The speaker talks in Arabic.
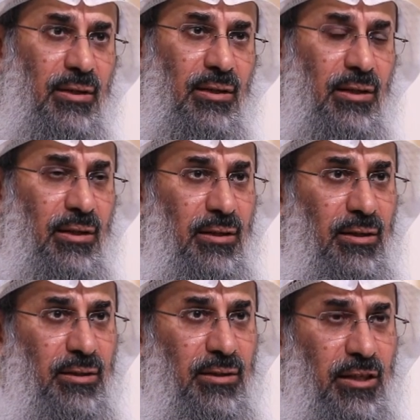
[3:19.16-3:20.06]

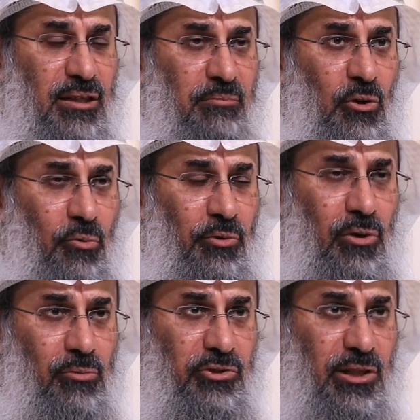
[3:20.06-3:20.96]
آه، يعني وهو
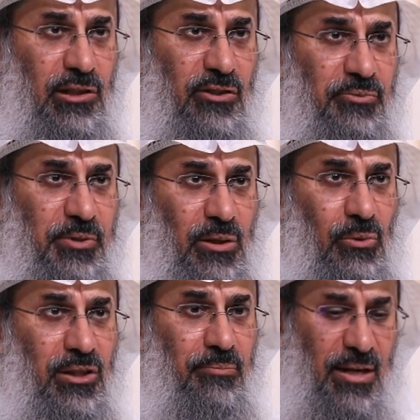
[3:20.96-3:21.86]
المصنف
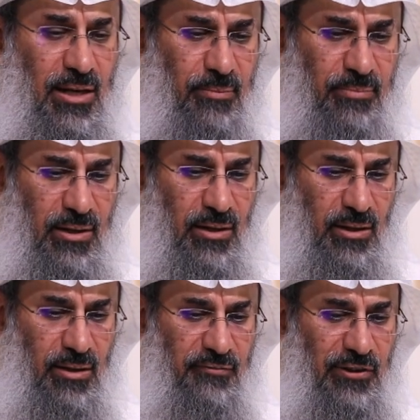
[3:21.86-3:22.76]
بقوله باب
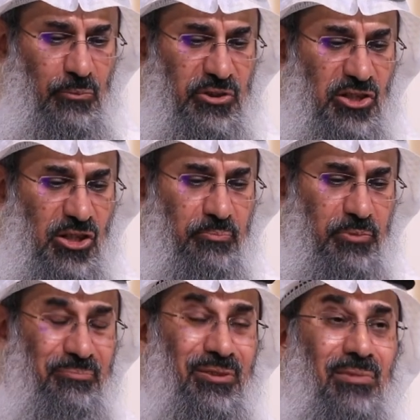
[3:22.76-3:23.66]
في
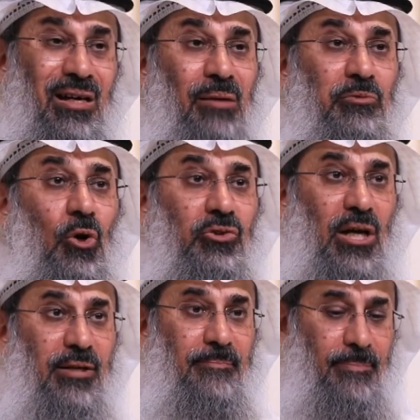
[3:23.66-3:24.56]
المتشبع بما لم
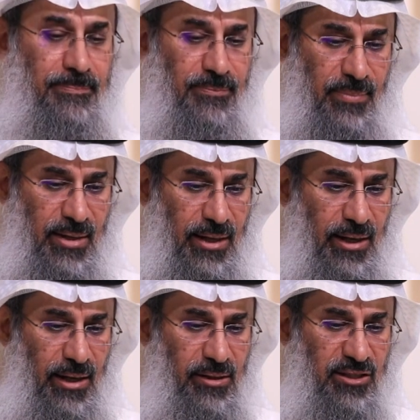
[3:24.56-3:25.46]
يعطه
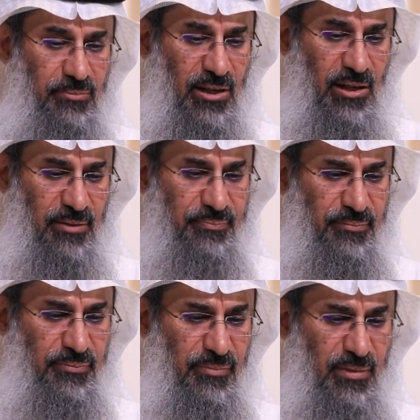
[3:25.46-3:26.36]
عن اسماء
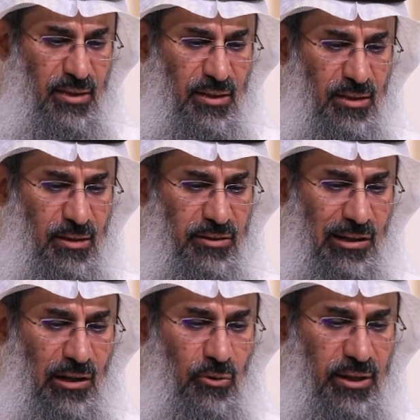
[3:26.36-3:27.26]
رضي
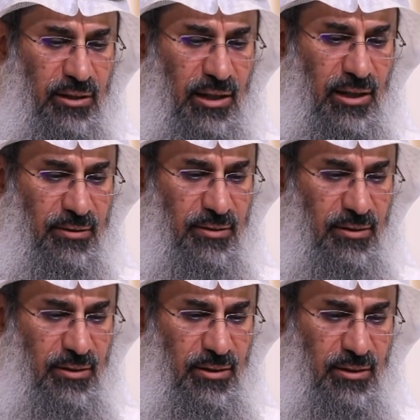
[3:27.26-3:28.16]
الله عنها
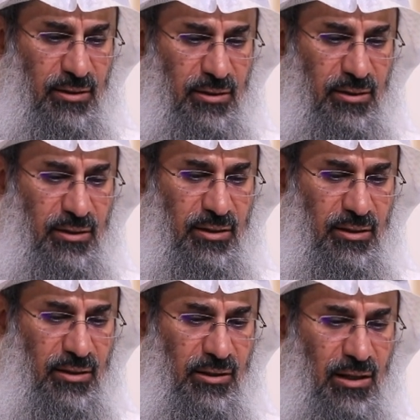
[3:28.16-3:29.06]

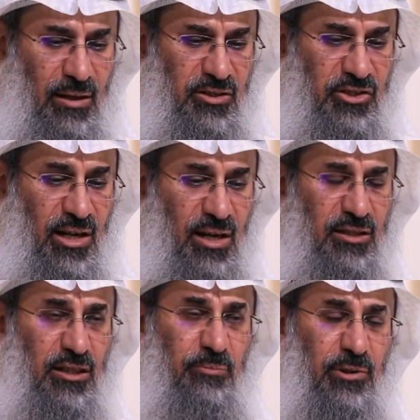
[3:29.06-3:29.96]
قالت
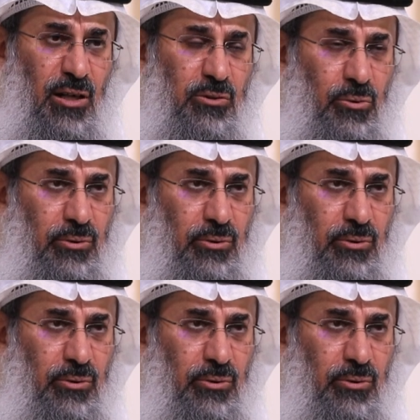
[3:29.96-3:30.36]
جاءت امراه